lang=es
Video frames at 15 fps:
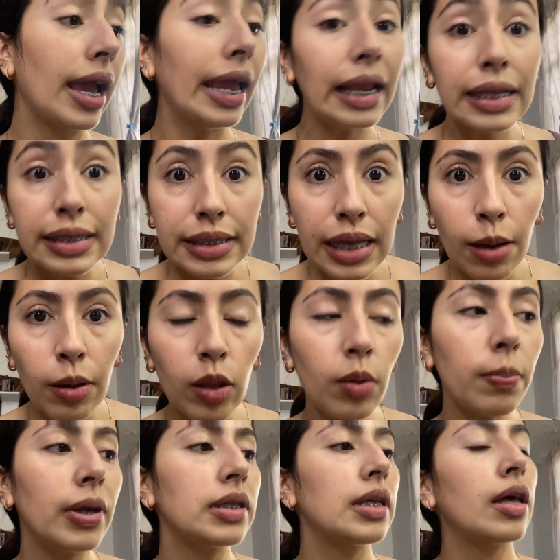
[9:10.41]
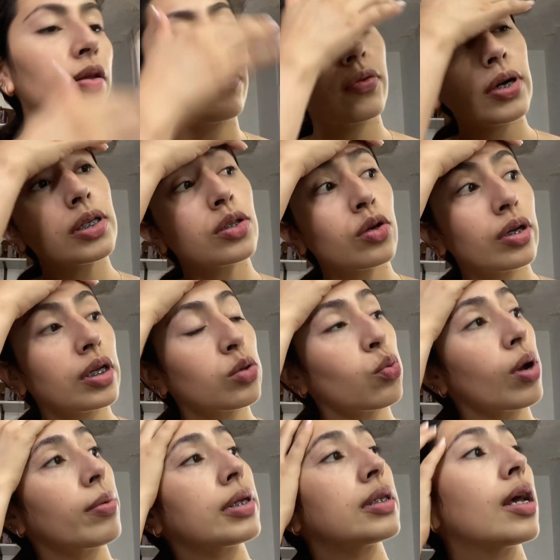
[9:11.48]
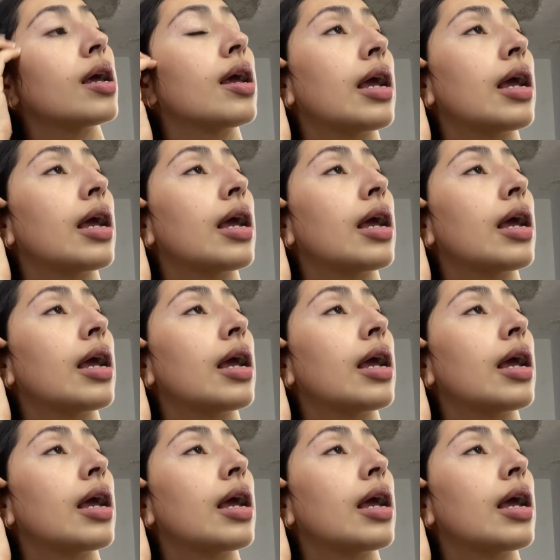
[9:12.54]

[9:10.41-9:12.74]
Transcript: el sábado pasado, Friends, hoy es jueves.